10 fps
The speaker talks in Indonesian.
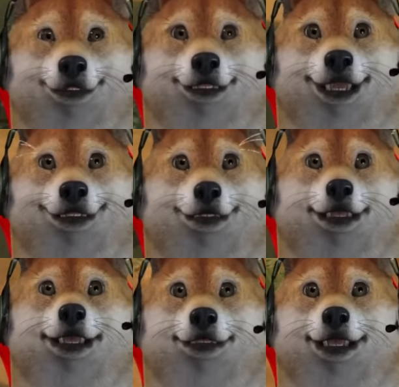Kabur
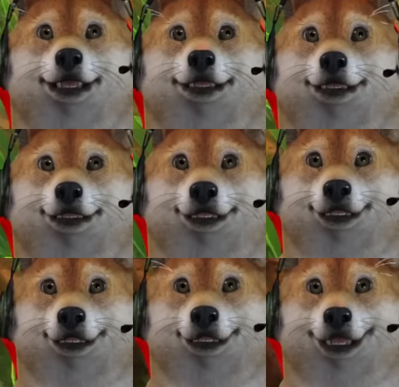dulu, Bos.
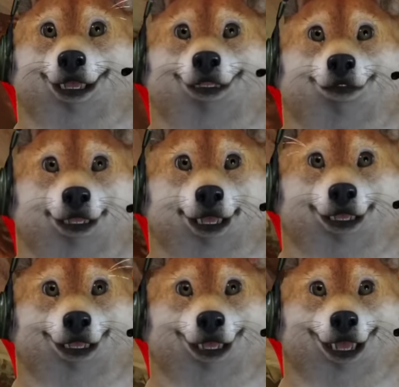Ya kita sembunyi di
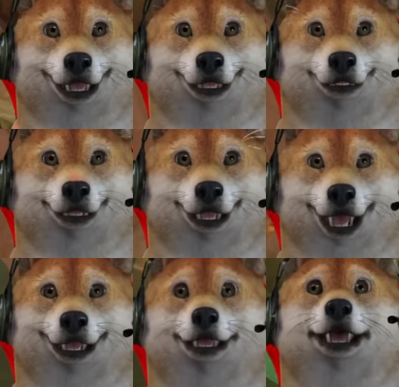sini kali ya.
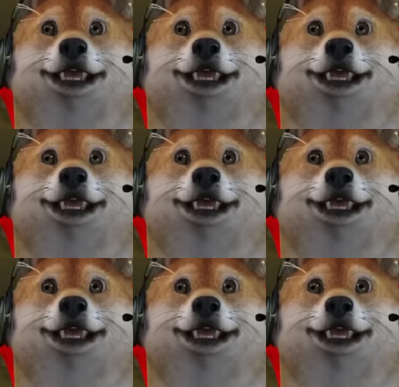Kagak muat.